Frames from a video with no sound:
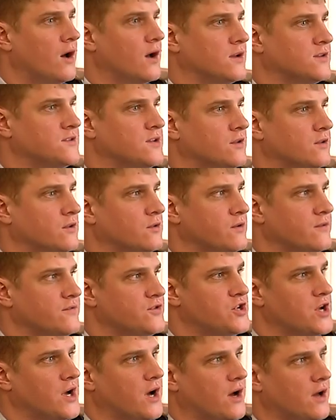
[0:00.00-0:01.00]
Алексей
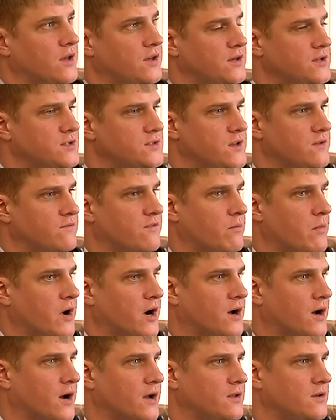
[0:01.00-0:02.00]
Анатольевич, а есть ли в
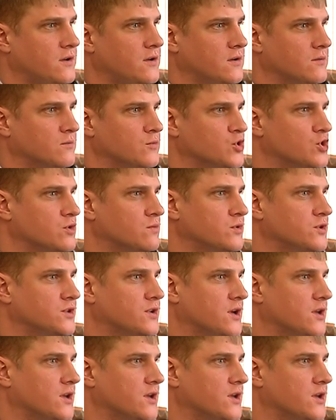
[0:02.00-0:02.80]
Абакане, может быть,